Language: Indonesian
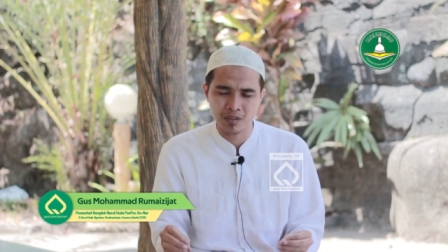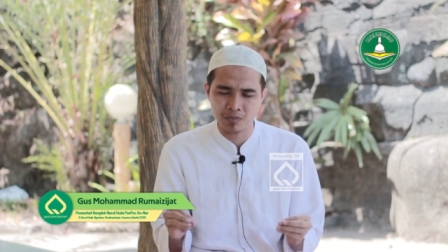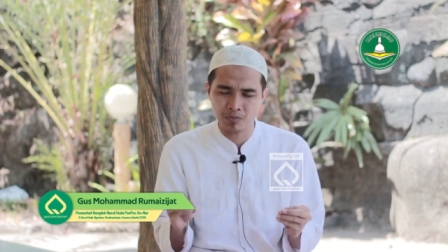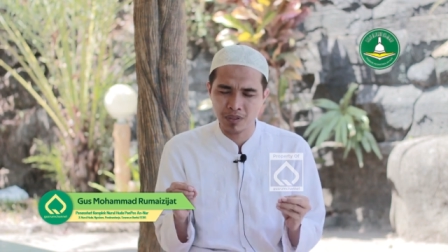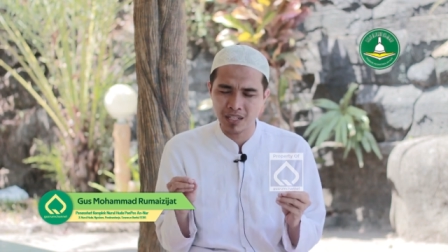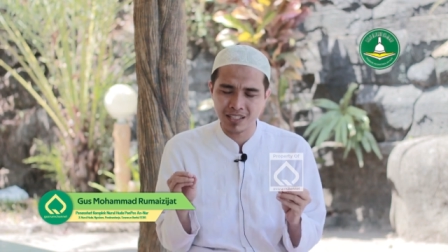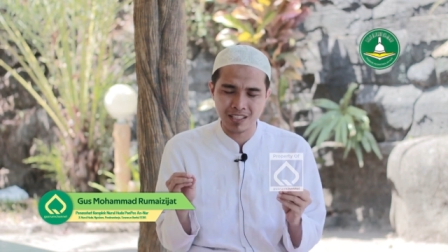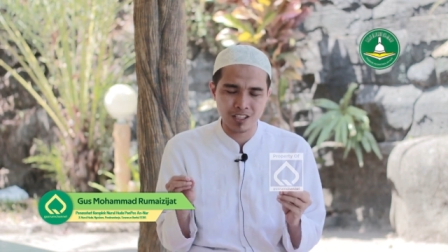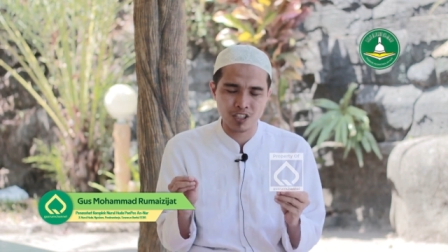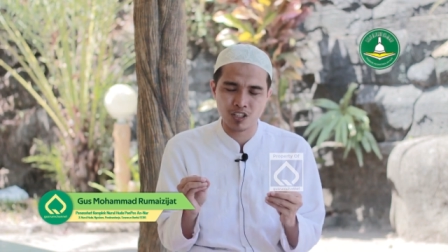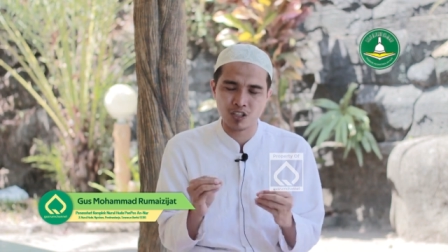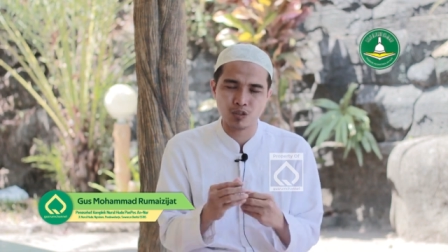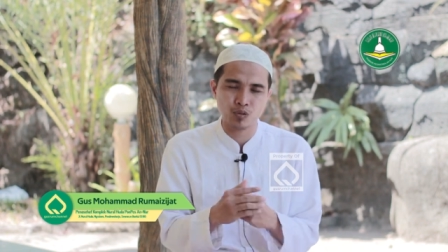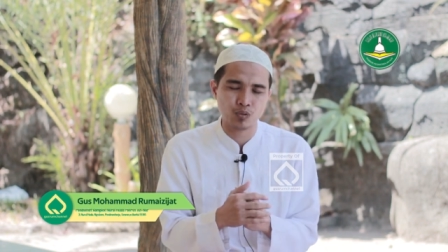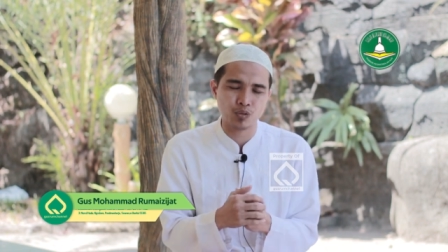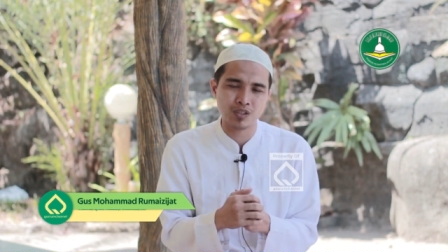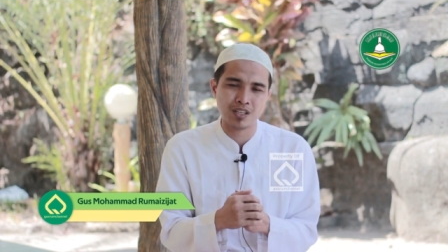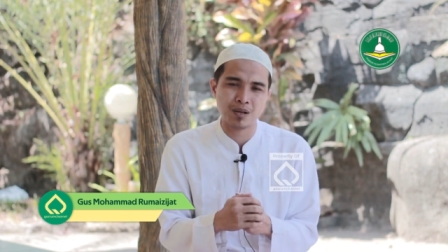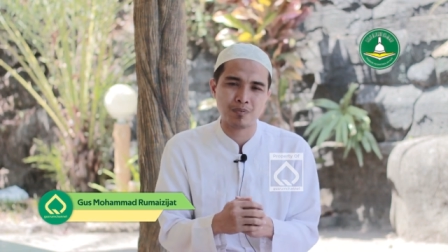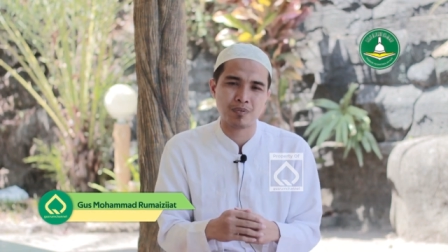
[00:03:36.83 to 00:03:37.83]
bagi
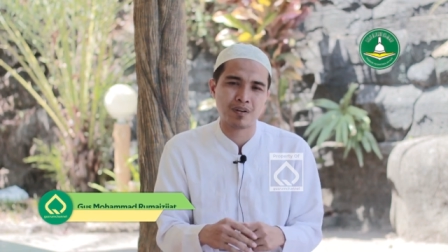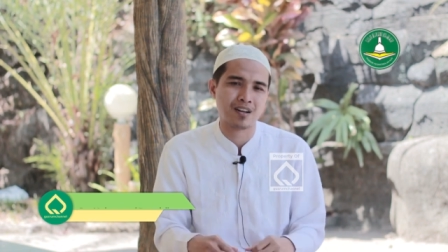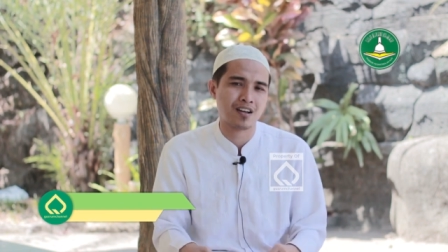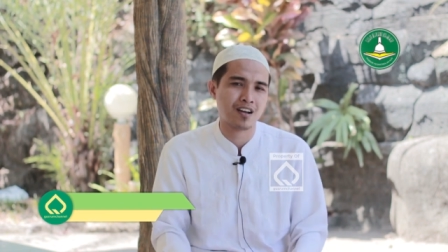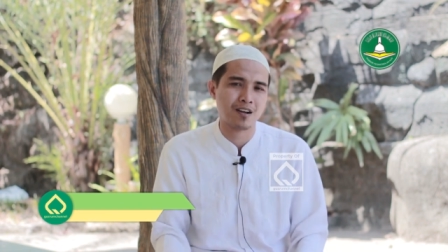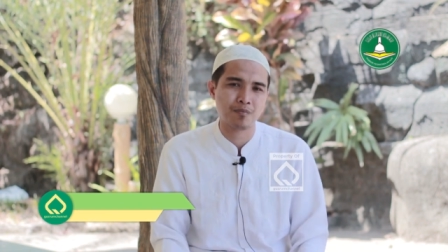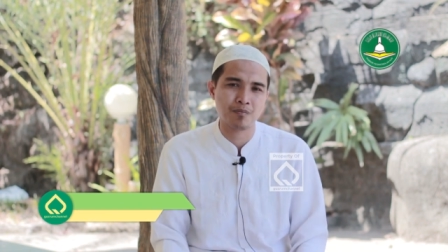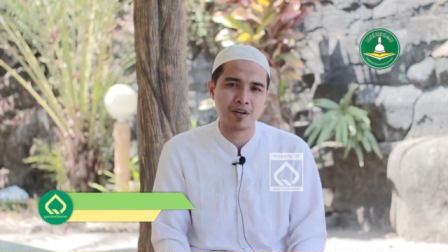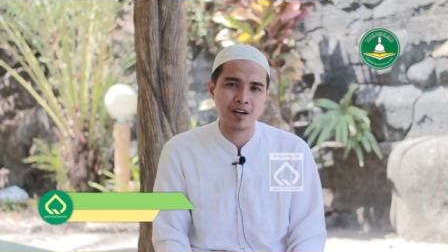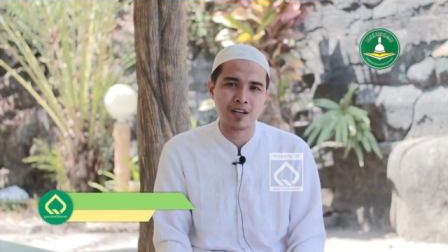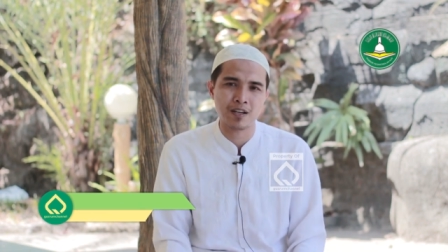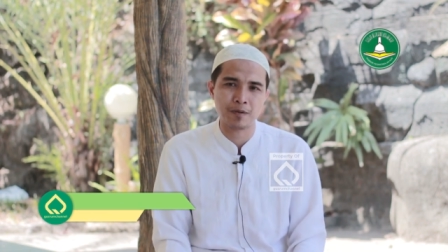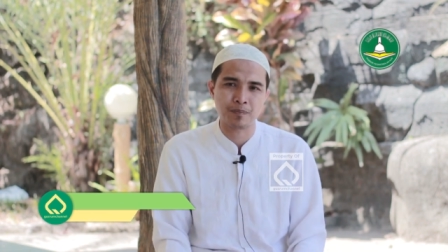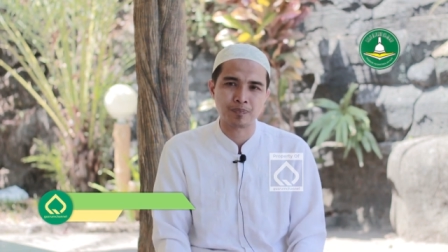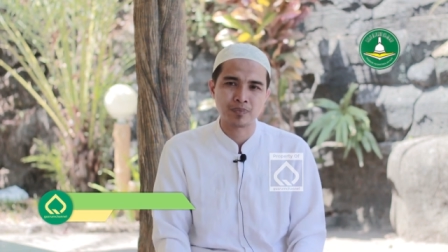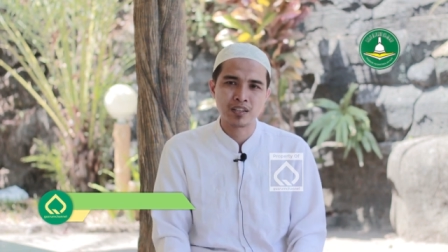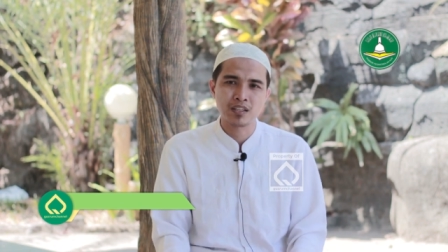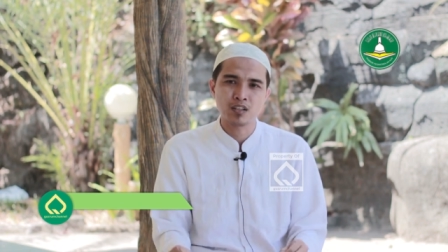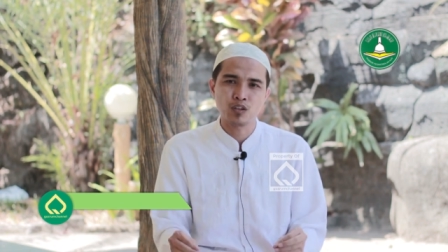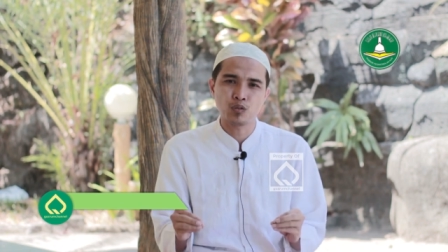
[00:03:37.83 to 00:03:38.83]
seluruhnya para habaib